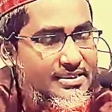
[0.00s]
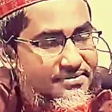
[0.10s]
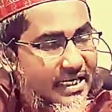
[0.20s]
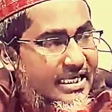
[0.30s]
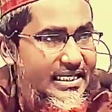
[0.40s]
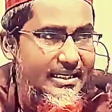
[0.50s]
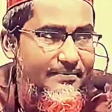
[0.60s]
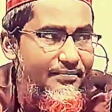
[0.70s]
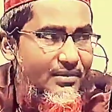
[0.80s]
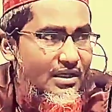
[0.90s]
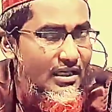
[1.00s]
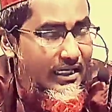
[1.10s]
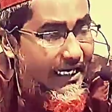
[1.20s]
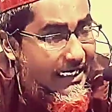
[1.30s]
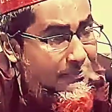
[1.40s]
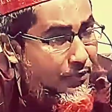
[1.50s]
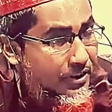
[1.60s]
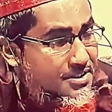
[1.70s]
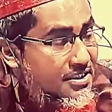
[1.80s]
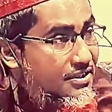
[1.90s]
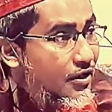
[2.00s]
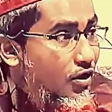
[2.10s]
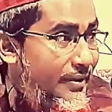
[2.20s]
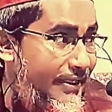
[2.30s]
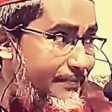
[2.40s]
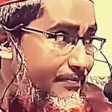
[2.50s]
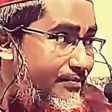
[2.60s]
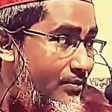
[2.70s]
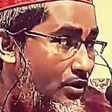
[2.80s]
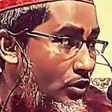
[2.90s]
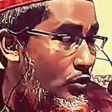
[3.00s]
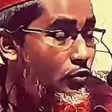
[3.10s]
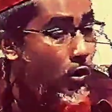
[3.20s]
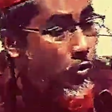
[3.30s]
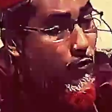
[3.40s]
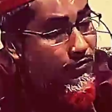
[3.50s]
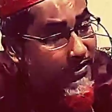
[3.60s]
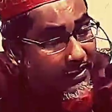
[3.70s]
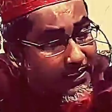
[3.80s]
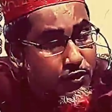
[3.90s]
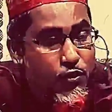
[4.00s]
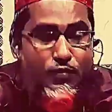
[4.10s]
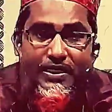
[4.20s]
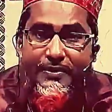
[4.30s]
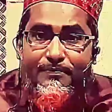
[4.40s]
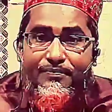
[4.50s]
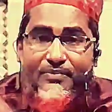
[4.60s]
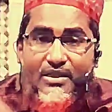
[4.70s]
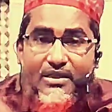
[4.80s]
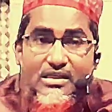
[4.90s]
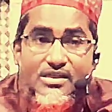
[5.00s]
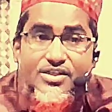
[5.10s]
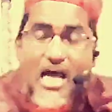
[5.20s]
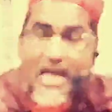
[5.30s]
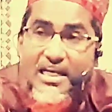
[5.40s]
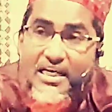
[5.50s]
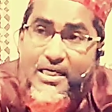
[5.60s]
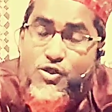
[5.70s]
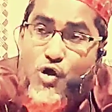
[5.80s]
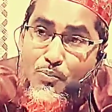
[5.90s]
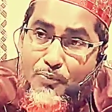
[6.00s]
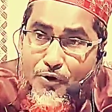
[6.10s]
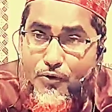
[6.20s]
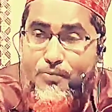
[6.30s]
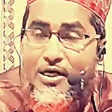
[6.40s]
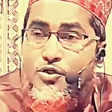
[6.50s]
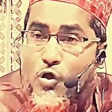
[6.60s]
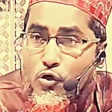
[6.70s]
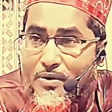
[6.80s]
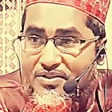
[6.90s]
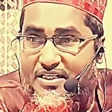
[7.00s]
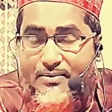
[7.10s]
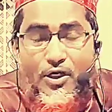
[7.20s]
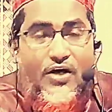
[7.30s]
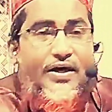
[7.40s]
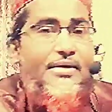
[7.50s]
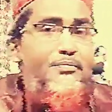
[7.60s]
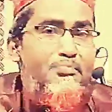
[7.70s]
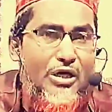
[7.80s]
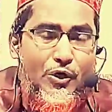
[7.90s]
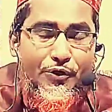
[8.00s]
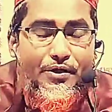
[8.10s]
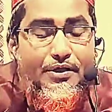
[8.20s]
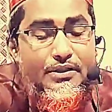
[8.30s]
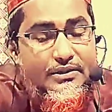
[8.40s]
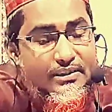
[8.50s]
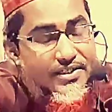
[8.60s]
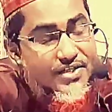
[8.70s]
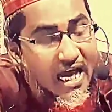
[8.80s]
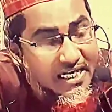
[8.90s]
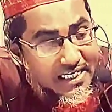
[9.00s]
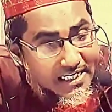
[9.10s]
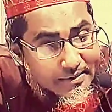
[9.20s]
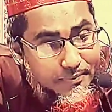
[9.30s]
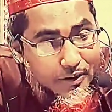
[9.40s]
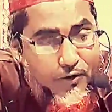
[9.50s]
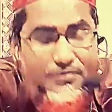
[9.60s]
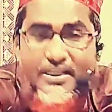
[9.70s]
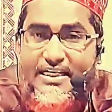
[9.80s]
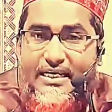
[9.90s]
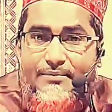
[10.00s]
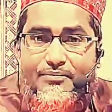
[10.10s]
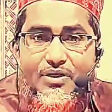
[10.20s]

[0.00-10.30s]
স্ত্রীদের এই পরিস্থিতি হবে তখন তাদের সঙ্গে শারীরিক সম্পর্ক মানে সহবাস যাকে বলা হয় মিলন শারীরিক মিলন থেকে